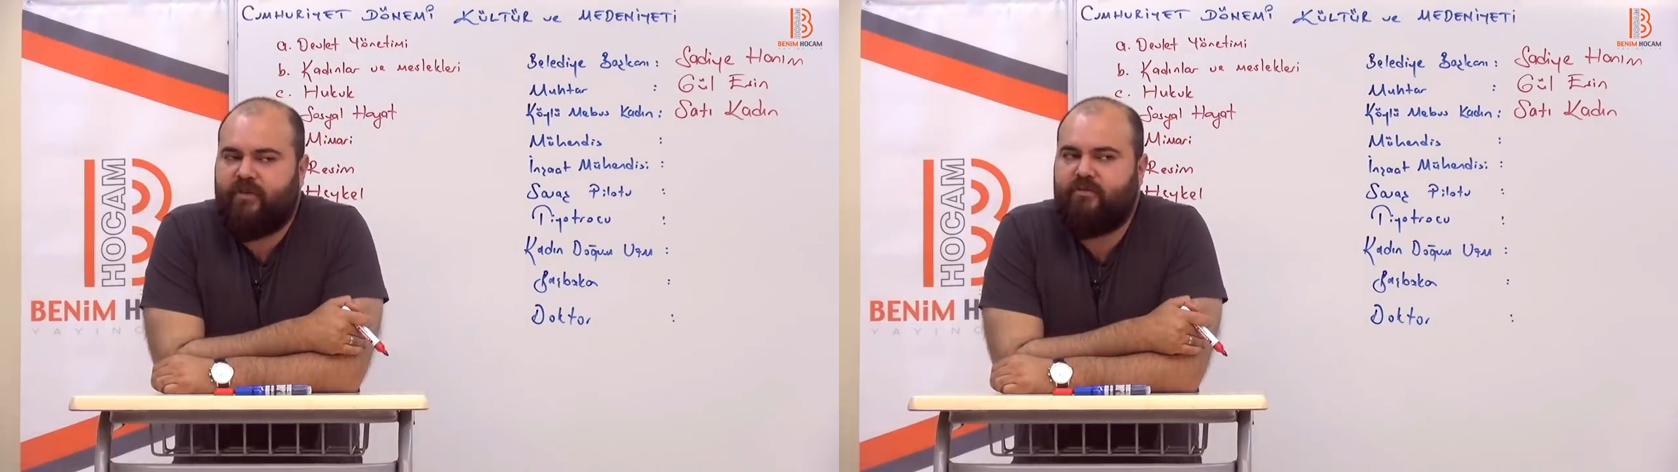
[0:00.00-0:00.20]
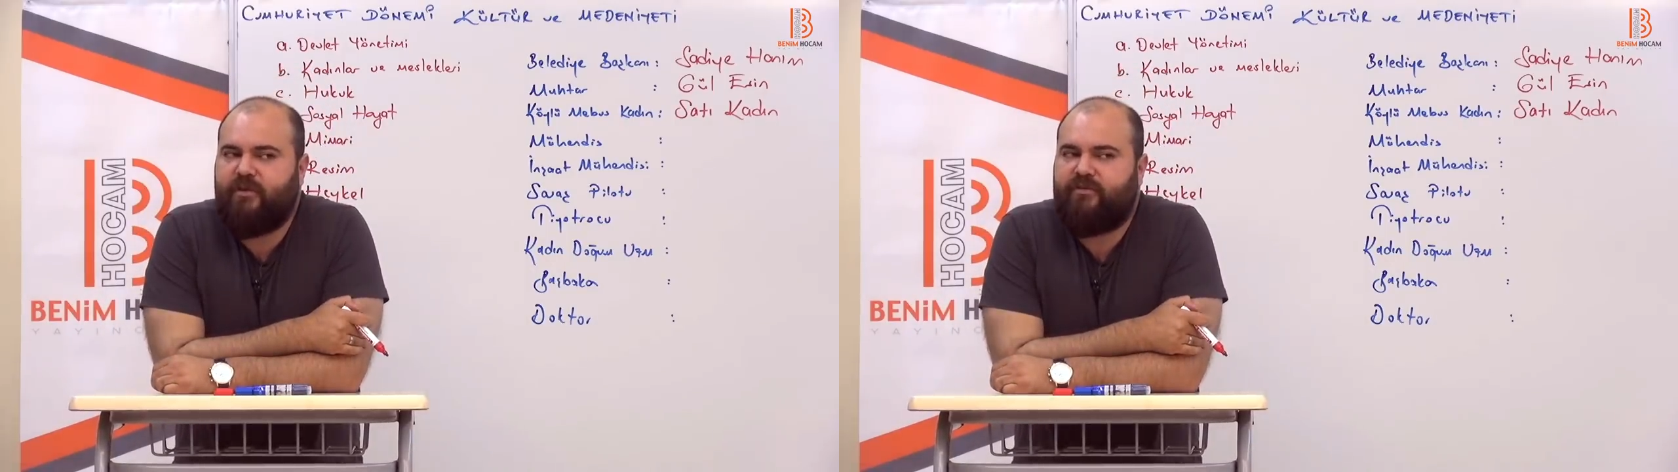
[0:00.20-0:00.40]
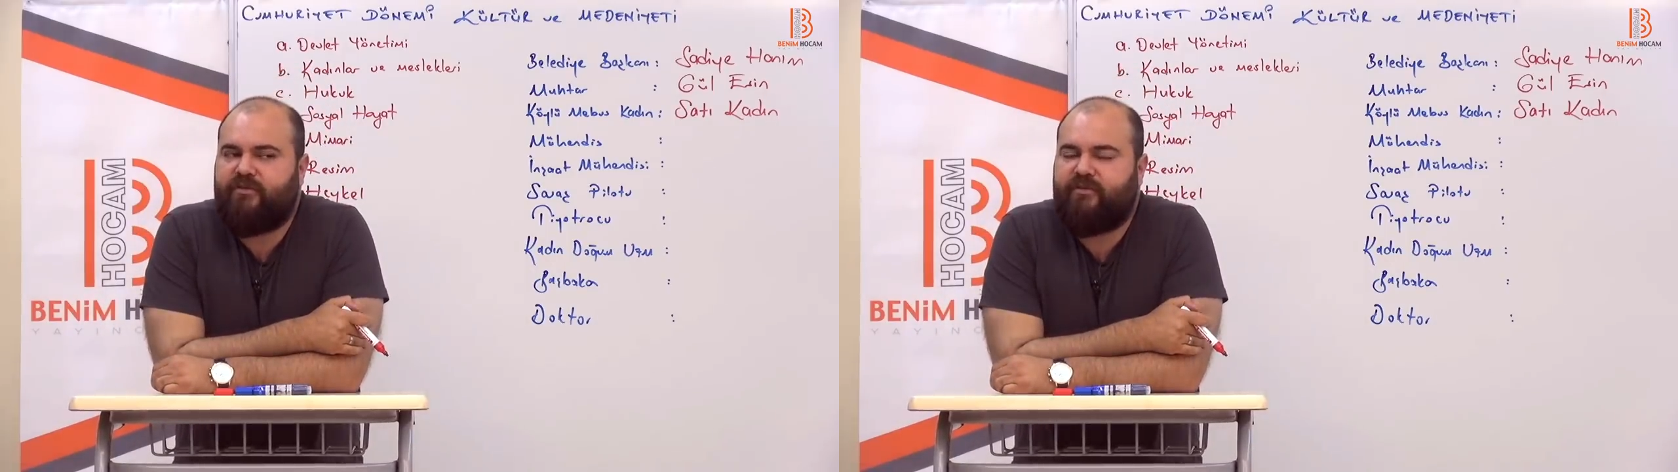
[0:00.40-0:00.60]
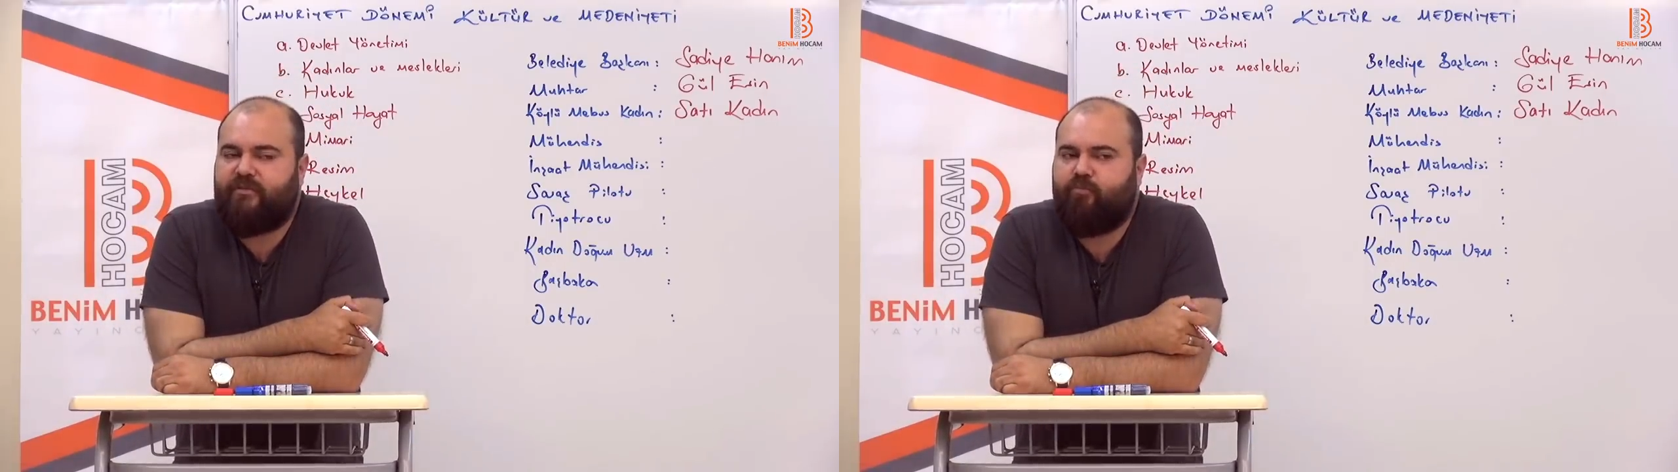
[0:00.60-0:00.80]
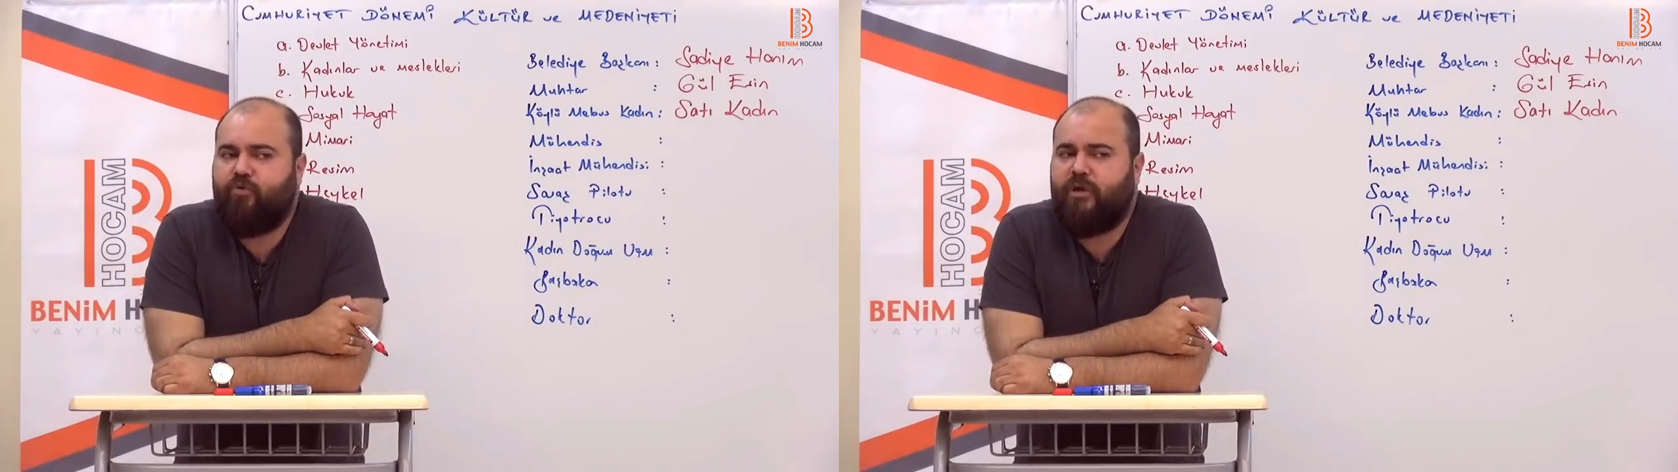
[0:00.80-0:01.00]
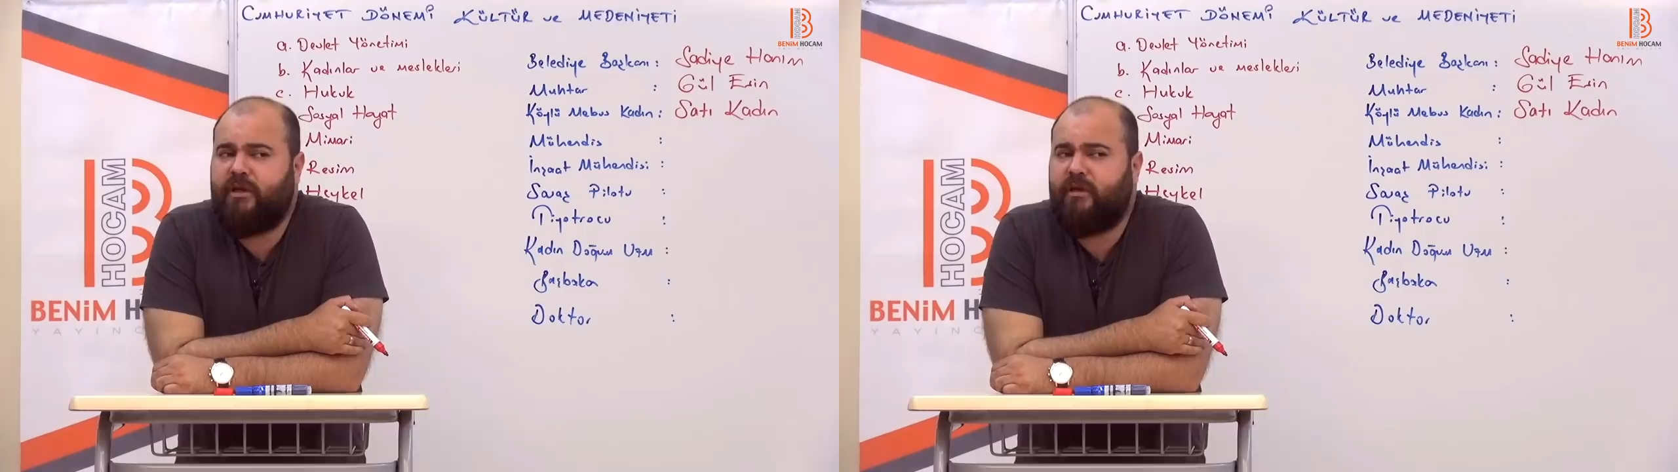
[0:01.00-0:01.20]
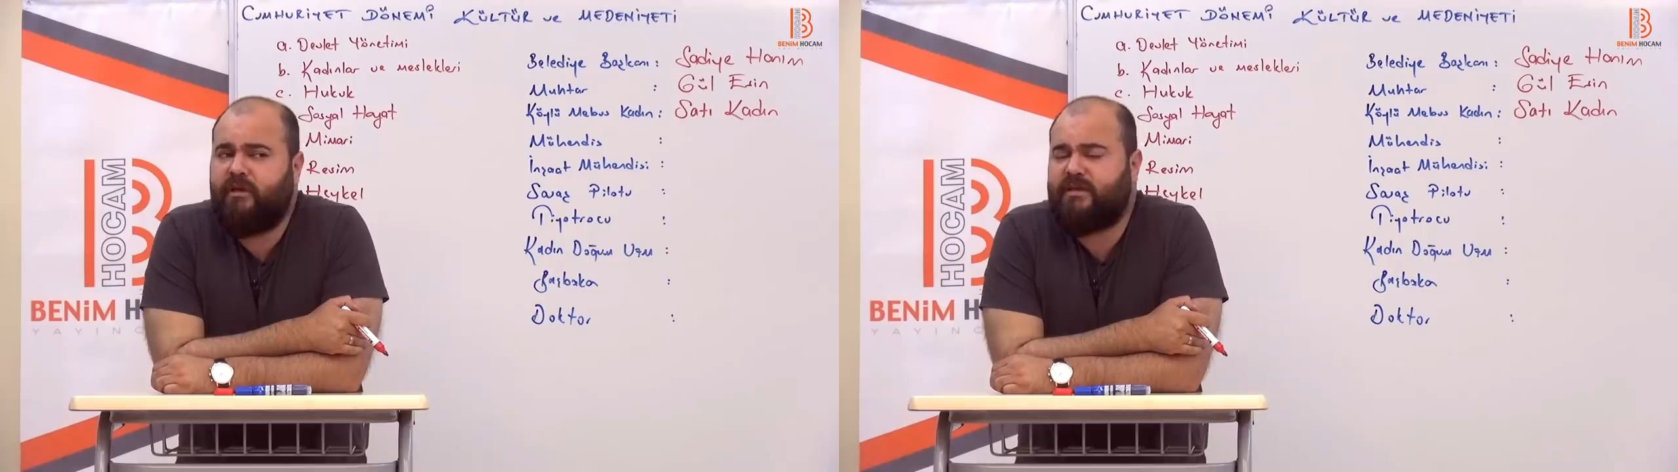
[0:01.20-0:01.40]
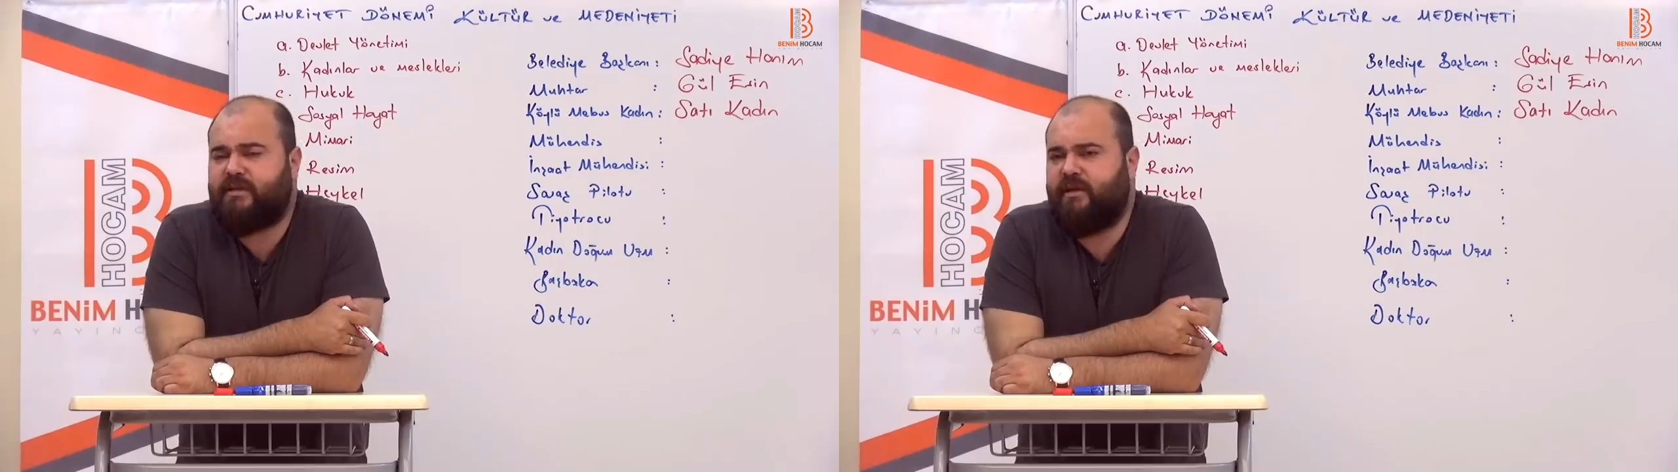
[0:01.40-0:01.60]
Şimdi bunları
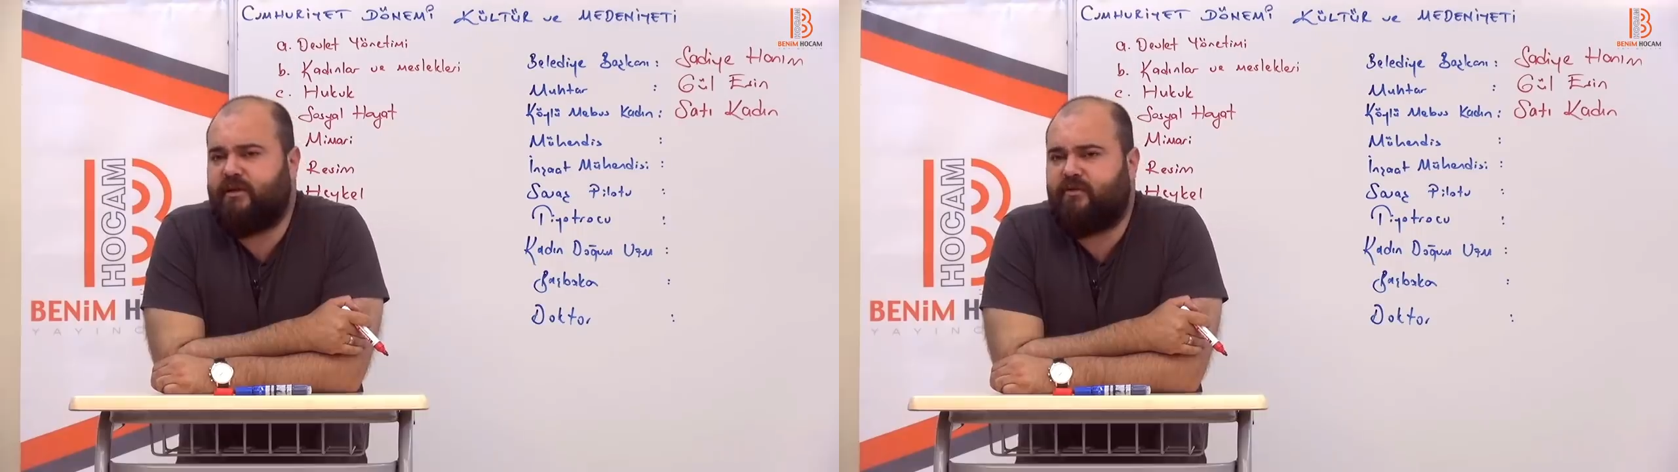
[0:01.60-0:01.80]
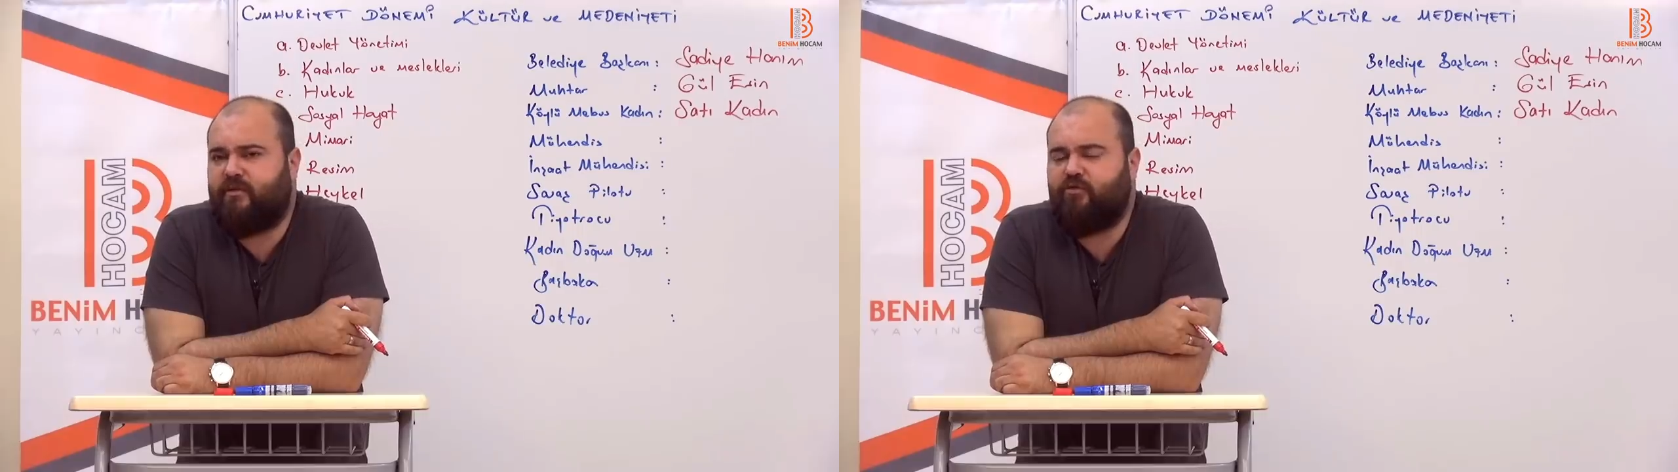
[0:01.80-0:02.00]
nasıl ayırt edeceğiz?